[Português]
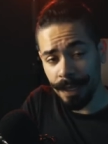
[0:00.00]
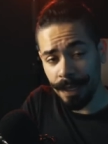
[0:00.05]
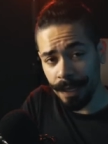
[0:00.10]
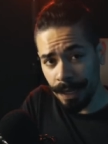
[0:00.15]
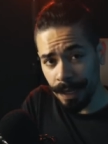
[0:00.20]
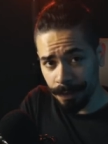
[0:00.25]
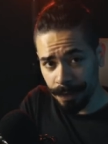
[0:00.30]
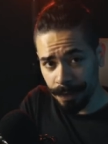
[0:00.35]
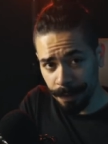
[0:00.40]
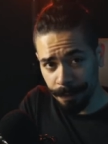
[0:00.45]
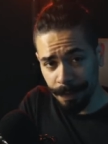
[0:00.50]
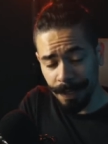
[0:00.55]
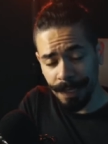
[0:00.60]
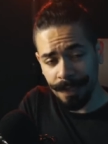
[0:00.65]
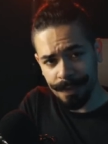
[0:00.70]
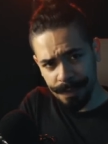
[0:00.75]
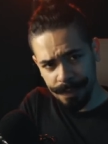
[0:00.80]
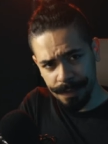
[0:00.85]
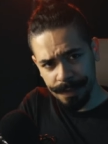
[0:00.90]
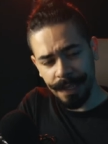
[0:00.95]
Claro também,
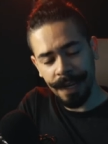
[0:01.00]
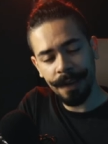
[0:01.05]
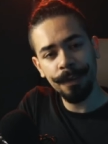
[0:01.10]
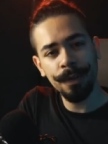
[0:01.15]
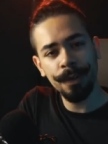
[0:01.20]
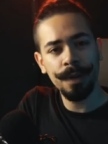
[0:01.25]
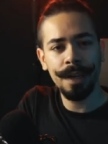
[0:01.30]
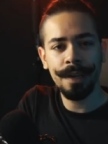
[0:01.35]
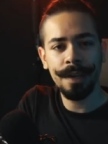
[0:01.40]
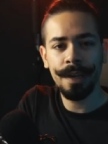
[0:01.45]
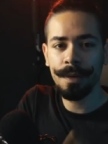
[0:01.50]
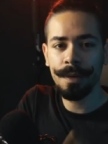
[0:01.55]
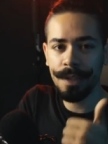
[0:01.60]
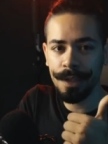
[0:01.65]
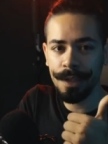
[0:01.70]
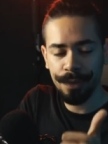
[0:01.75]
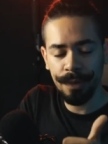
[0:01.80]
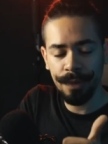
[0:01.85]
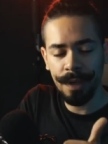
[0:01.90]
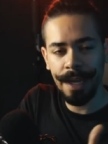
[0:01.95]
se inscreve no canal e
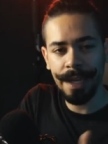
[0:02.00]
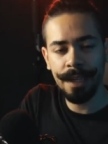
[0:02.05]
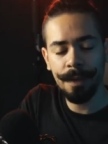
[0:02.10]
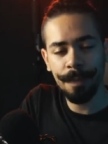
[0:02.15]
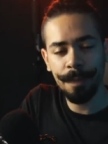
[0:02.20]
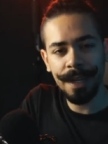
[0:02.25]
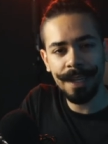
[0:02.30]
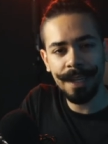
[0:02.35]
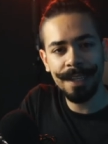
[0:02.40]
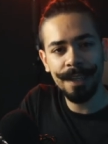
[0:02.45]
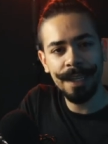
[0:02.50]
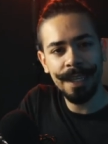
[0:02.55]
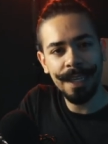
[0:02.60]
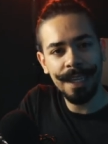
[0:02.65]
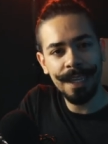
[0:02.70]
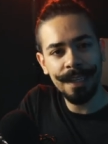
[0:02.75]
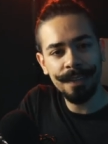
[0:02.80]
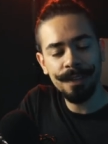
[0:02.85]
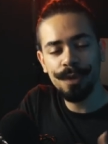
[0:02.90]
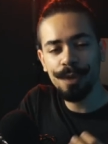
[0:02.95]
deixa o like para que
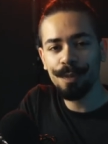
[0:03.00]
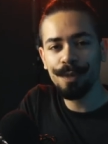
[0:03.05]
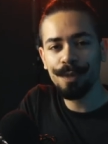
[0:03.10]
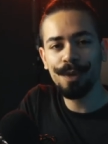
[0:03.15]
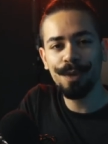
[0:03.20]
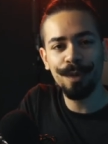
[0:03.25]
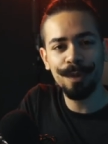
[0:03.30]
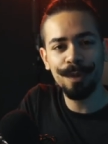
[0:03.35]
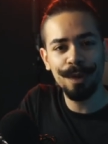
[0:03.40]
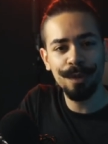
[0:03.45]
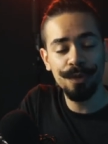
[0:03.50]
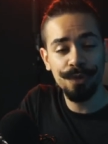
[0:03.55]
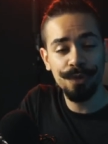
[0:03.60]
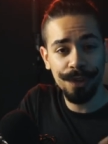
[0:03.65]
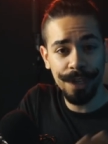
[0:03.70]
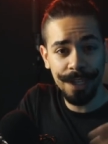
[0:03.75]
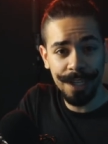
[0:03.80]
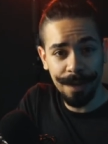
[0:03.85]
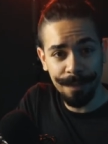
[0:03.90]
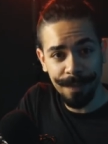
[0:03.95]
esse tipo de conteúdo
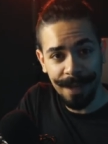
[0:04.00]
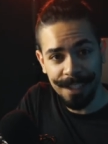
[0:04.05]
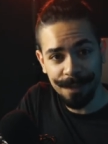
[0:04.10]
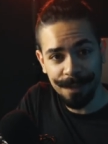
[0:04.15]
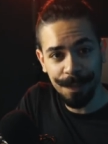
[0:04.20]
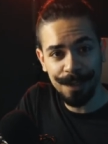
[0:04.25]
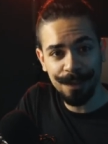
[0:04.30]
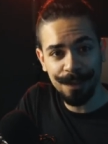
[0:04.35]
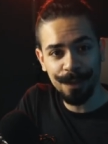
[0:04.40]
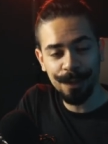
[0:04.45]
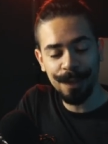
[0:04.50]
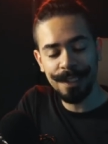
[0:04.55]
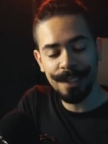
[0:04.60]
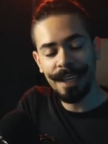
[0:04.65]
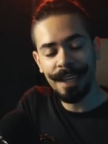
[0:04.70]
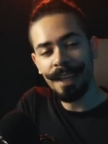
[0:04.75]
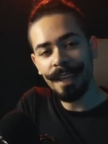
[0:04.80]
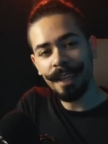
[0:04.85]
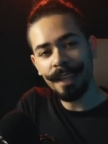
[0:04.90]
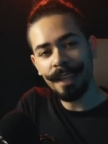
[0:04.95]
chegue a mais pessoas
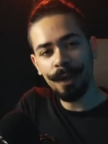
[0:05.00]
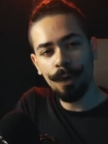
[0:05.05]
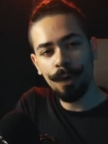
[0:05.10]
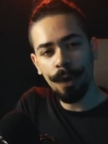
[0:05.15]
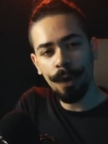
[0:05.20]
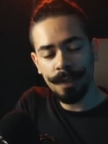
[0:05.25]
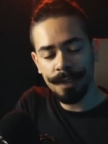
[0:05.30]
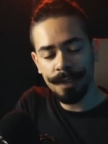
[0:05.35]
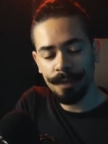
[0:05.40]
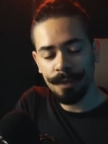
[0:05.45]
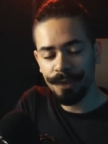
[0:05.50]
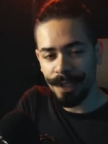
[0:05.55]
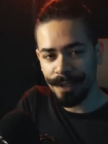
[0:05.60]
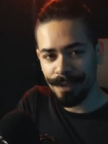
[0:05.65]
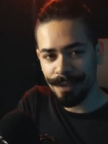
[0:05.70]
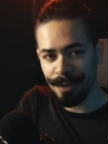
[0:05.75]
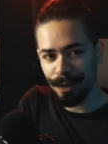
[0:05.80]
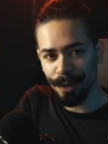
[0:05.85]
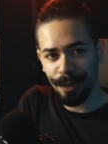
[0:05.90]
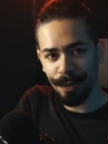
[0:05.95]
que gostam de
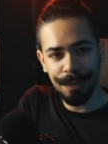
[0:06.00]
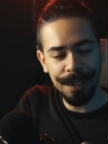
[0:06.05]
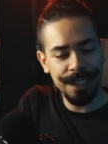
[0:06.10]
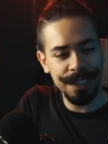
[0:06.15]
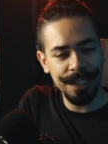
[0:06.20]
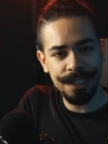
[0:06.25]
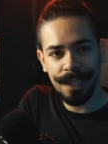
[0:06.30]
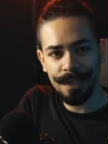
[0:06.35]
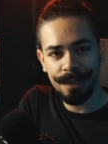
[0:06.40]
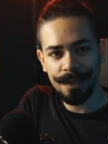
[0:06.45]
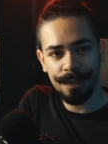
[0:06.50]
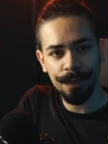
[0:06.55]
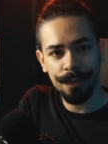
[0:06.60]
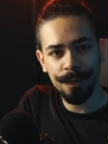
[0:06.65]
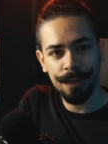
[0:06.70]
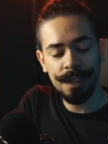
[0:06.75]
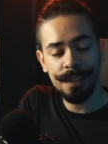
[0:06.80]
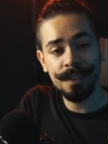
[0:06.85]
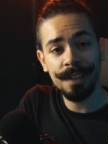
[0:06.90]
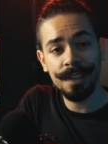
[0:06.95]
astronomia, de
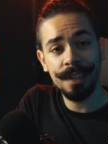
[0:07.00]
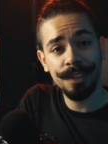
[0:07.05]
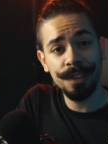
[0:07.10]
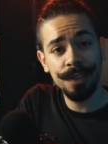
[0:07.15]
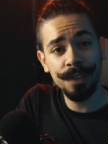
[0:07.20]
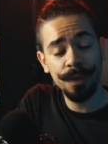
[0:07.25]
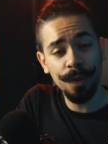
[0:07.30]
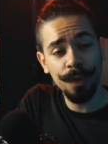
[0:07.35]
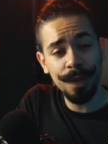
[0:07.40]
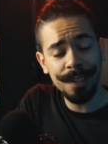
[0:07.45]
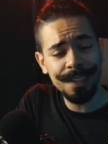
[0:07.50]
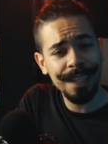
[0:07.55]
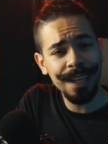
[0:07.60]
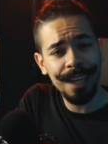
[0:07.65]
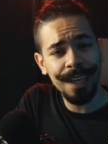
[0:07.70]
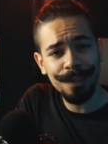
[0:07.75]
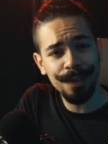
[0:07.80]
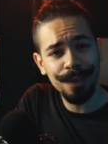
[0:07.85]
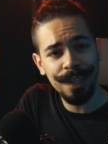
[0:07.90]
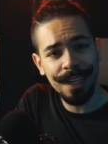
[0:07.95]
astrofísica, de coisas
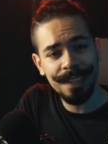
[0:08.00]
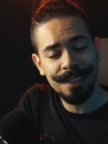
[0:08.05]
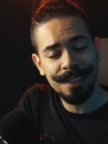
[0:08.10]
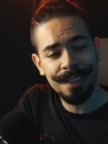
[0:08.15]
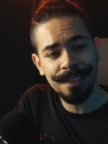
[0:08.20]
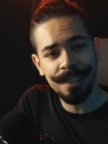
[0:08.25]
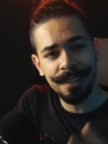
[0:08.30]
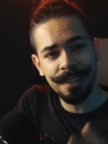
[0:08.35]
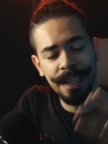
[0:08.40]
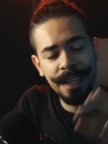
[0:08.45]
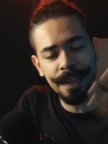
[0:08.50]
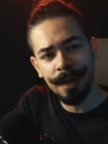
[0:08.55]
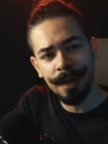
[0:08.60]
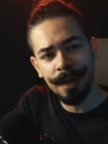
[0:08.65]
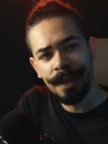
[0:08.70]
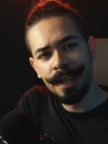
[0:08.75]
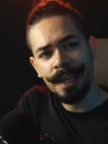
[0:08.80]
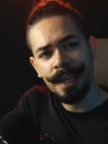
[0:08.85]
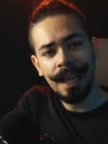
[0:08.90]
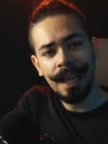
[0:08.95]
relacionadas a esse tema